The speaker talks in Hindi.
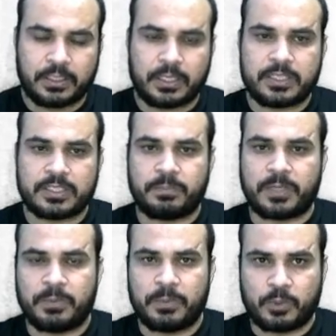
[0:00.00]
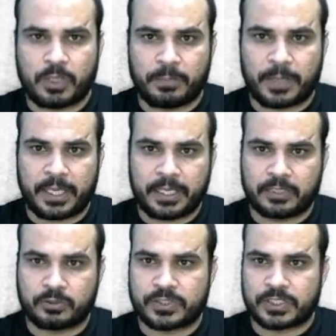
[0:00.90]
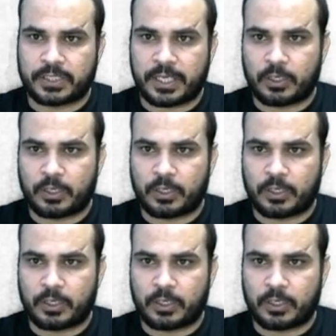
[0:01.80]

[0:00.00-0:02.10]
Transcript: यानी जब कभी भूकंप आएगा तो सतह